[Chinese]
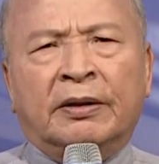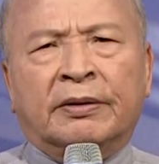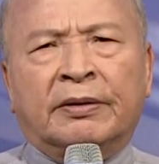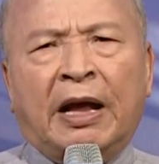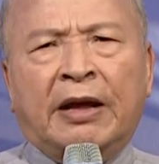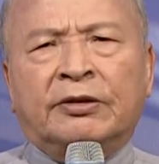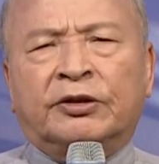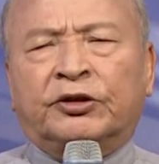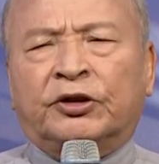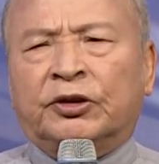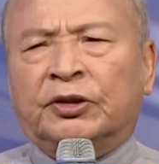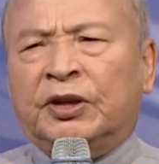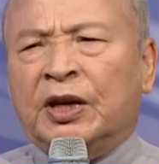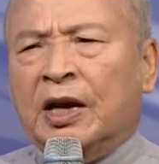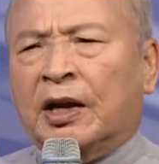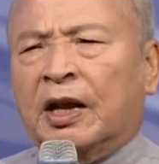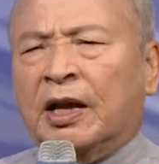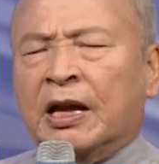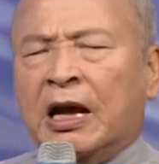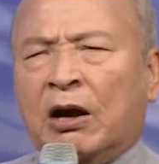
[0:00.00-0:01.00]
但是这
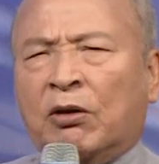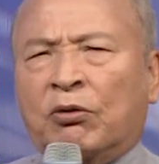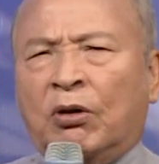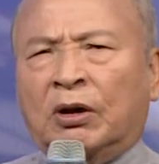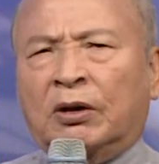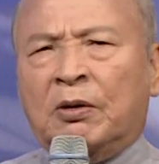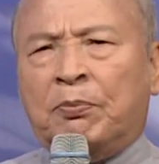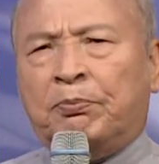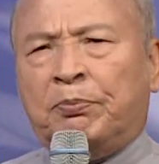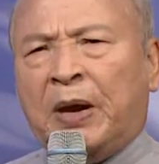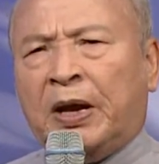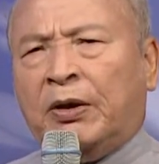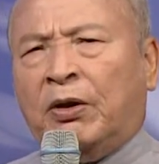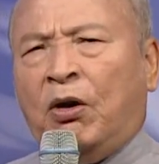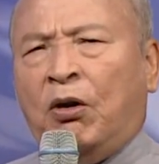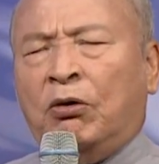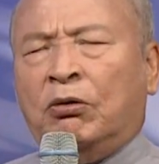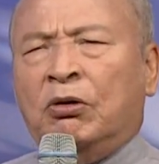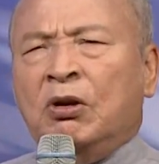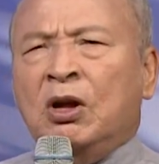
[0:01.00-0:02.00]
样的眼光的背
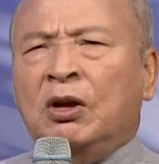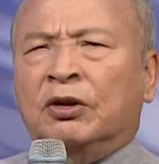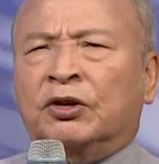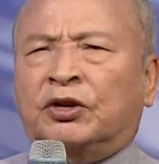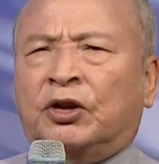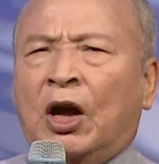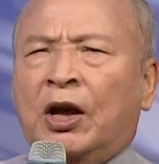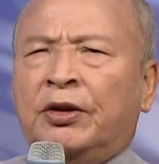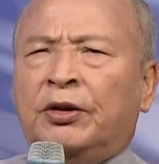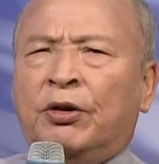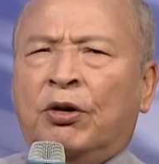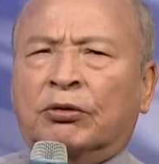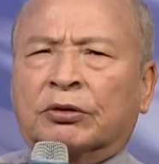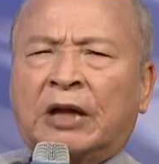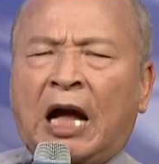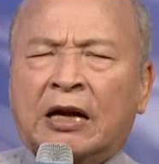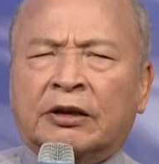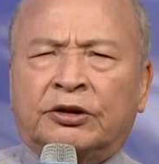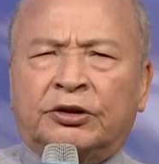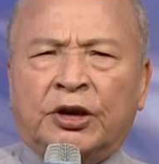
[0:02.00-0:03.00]
后，神用
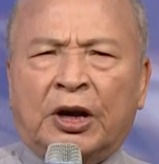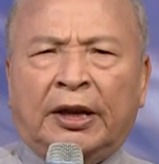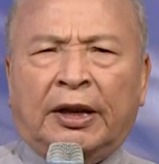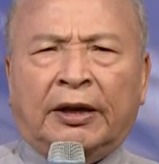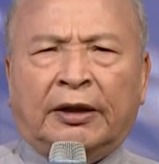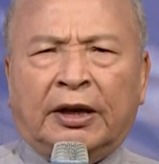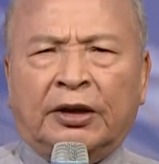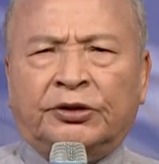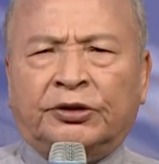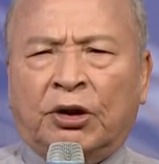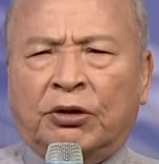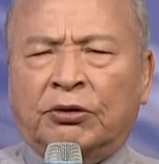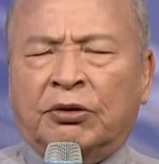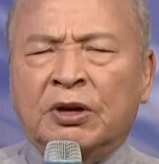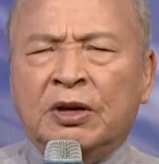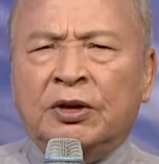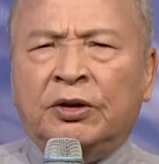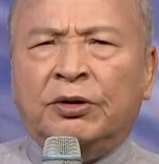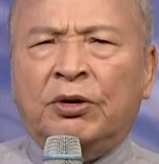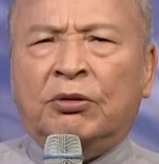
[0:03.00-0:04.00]
他全能的手，
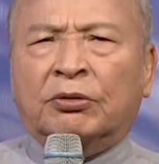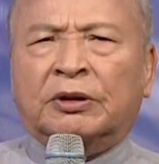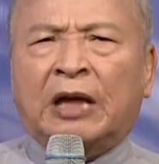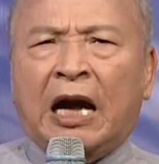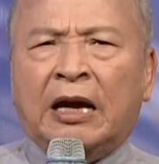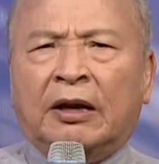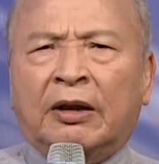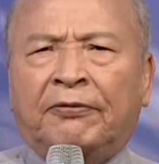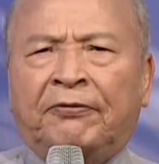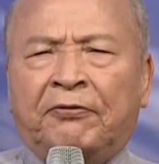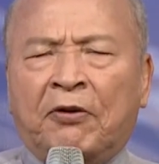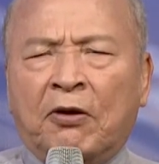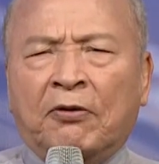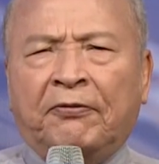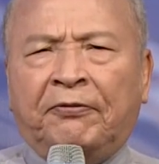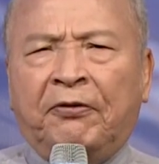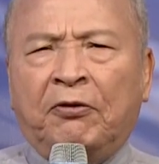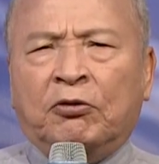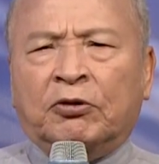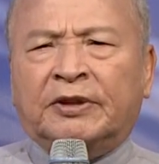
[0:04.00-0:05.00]
用他的
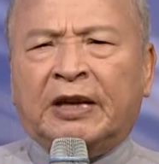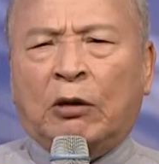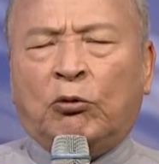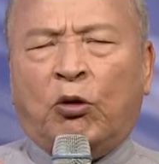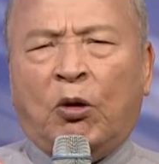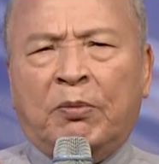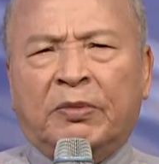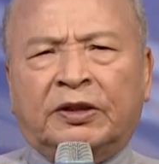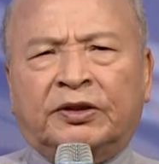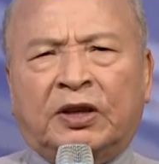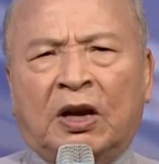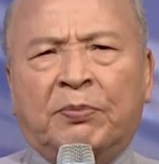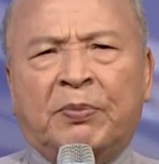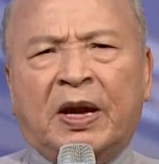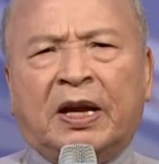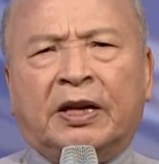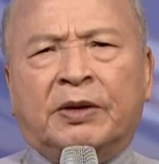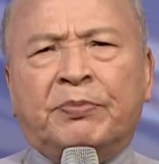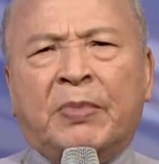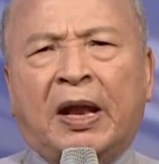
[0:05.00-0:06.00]
丰富在我们生
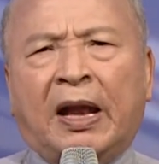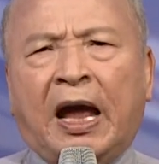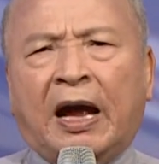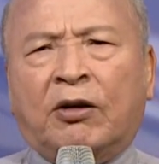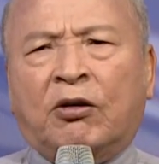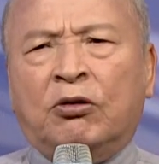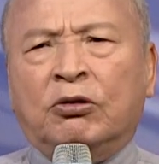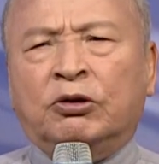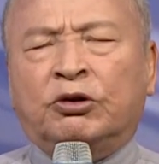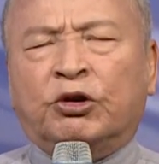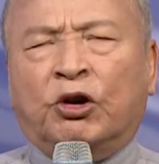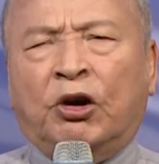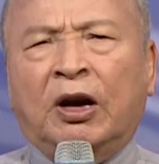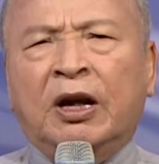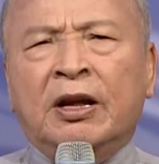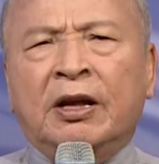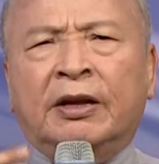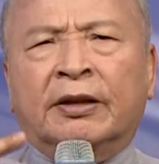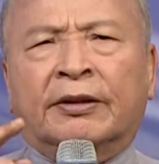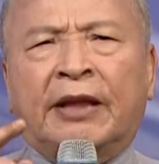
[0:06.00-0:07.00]
命里面来工作。
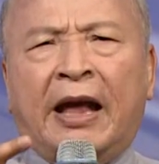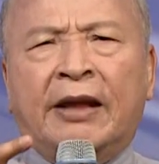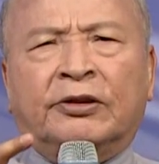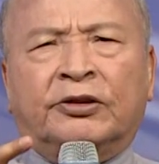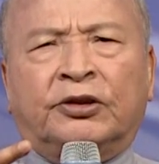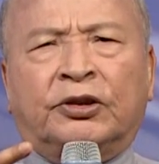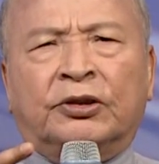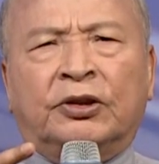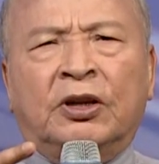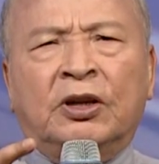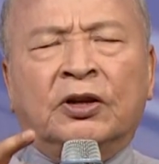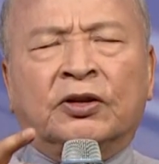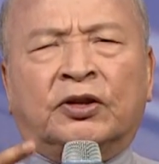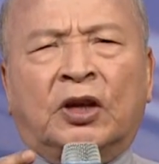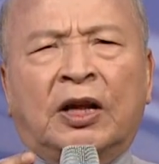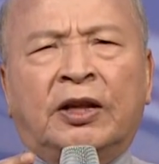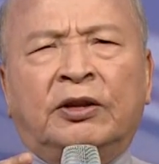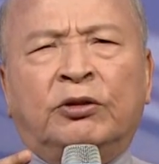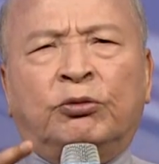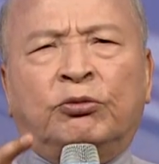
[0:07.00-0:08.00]
但是
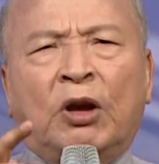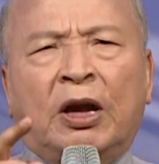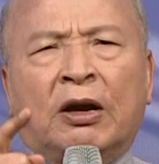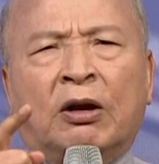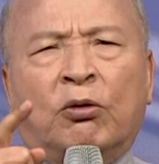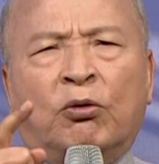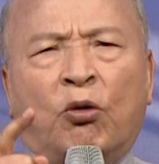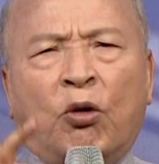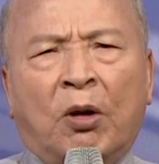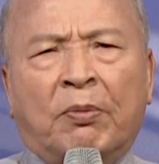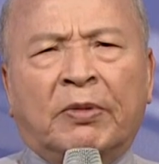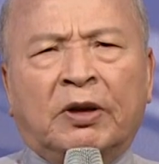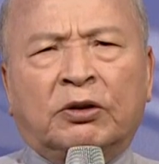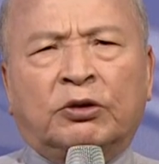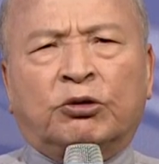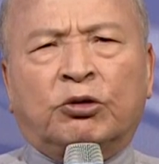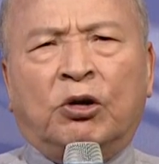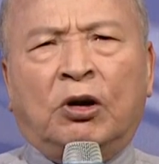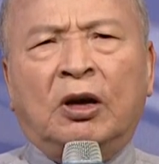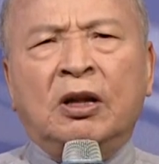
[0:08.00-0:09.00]
神对我们
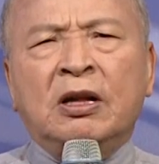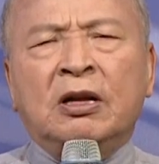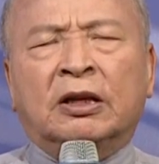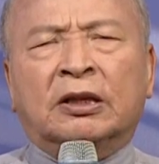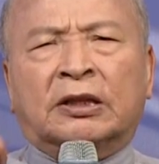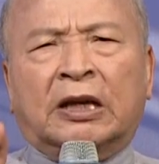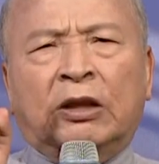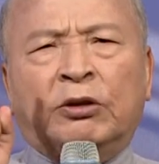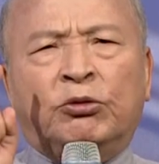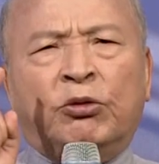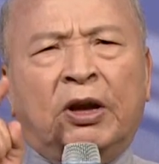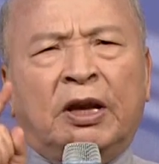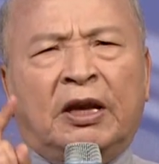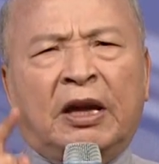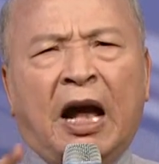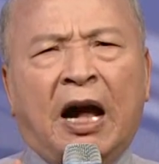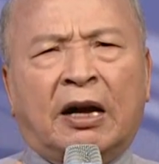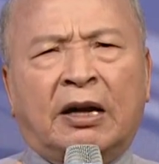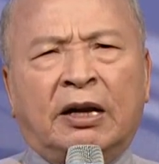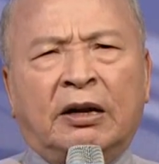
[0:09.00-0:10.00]
说，神对
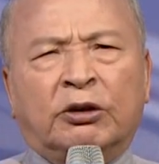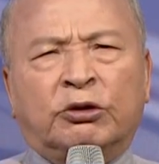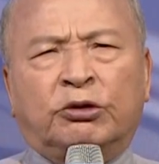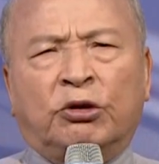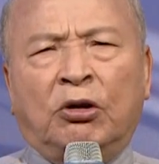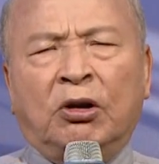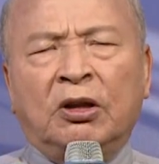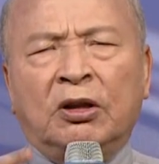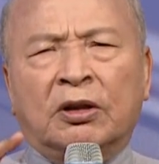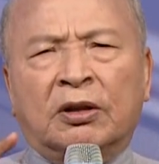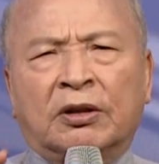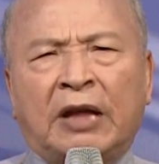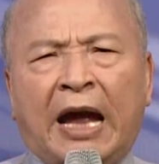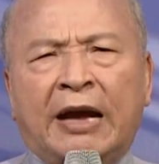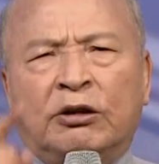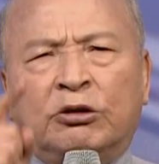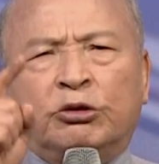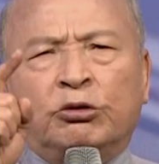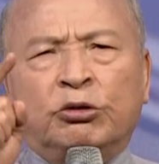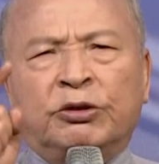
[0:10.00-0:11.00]
雅各说，
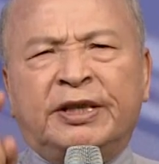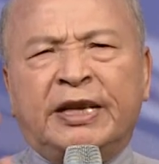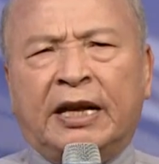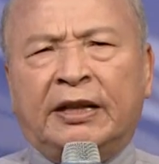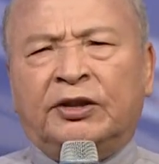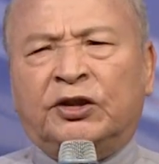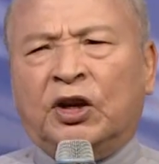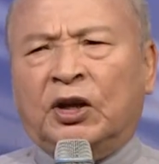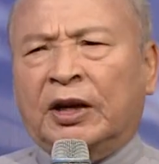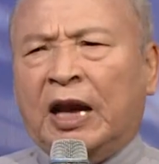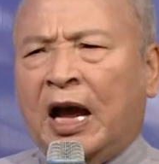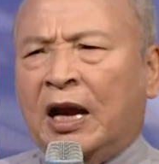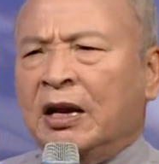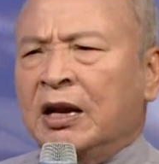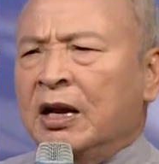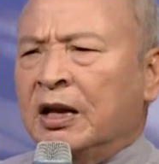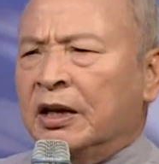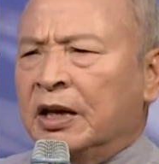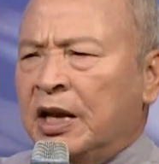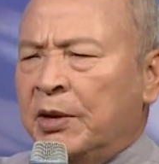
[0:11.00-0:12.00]
带出见证来，
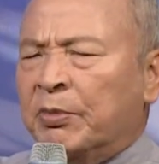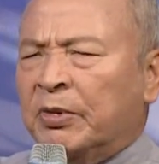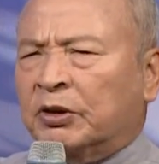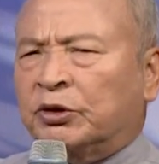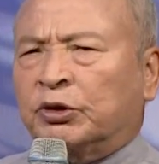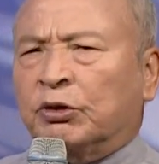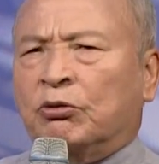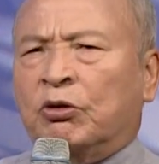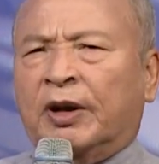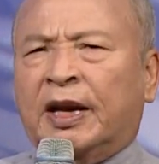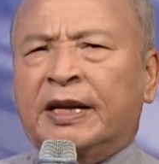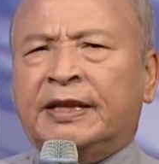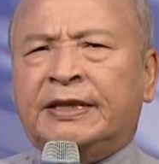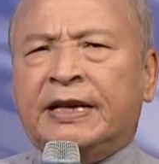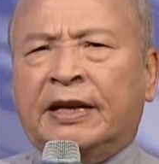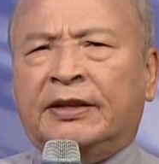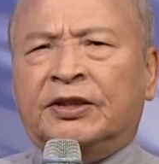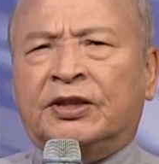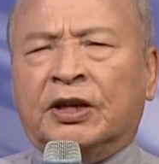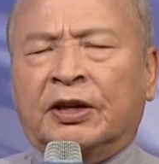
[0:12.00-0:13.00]
你们是我的
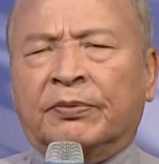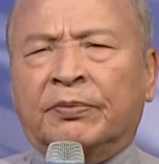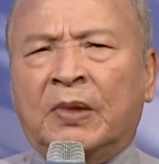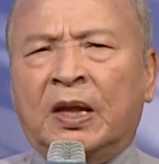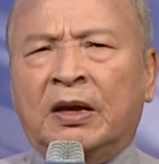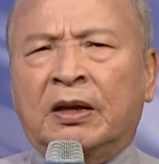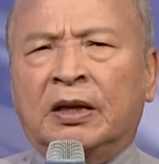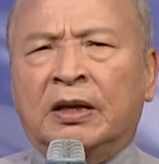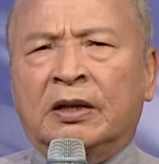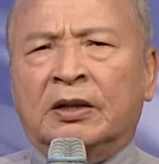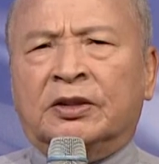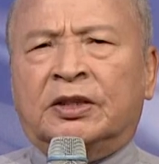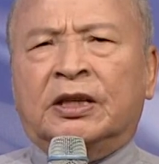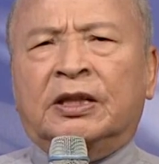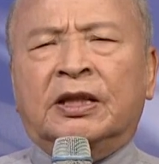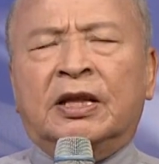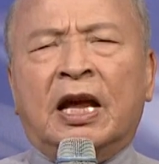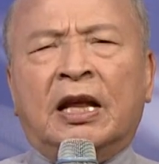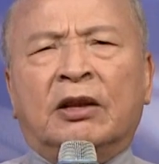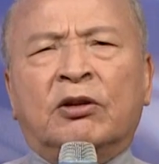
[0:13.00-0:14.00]
见证。
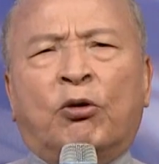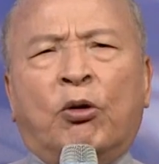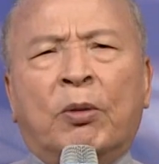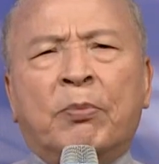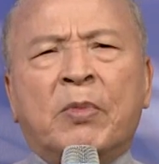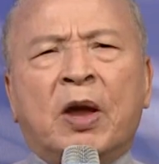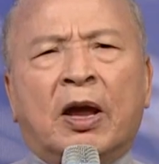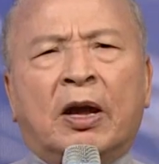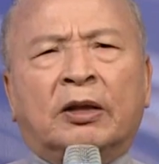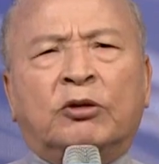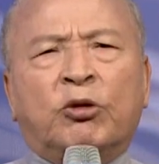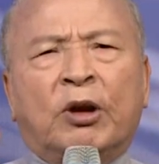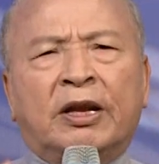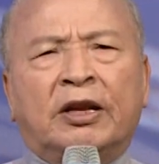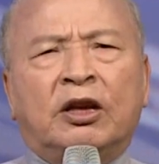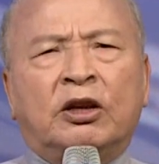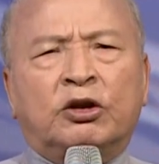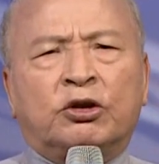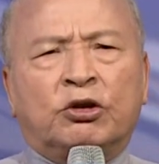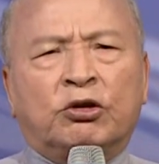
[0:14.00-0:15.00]
今天我们也对
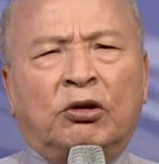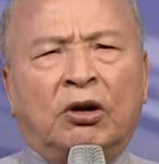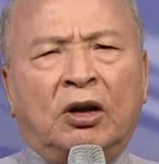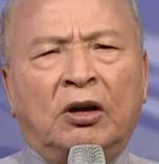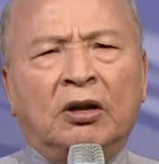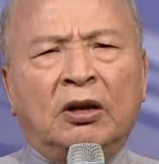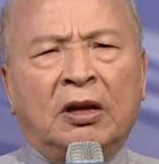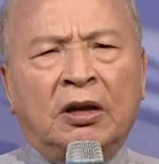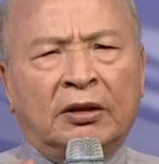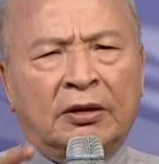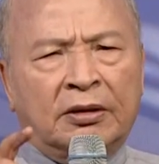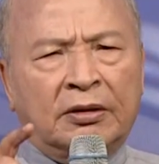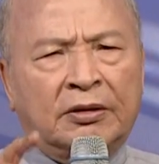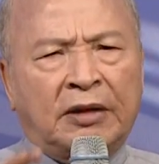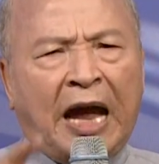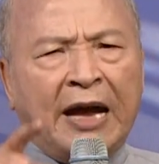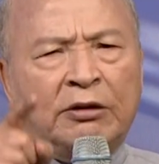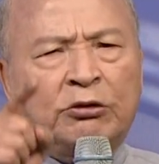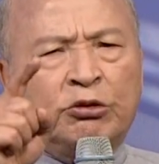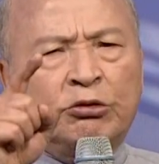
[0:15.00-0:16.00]
你说，
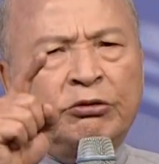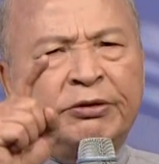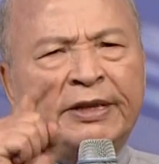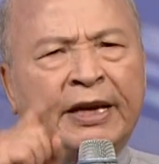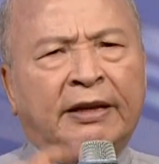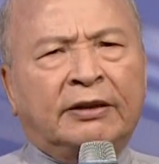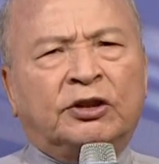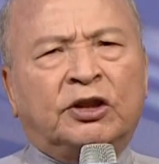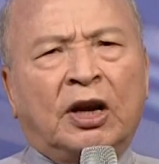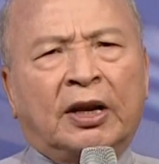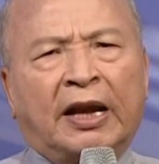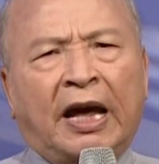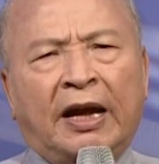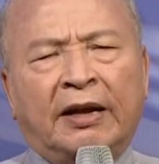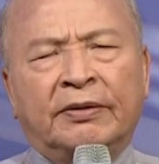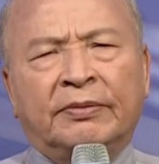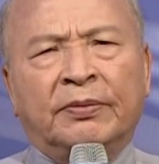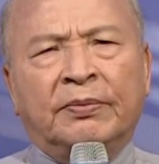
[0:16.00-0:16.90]
带出见证来，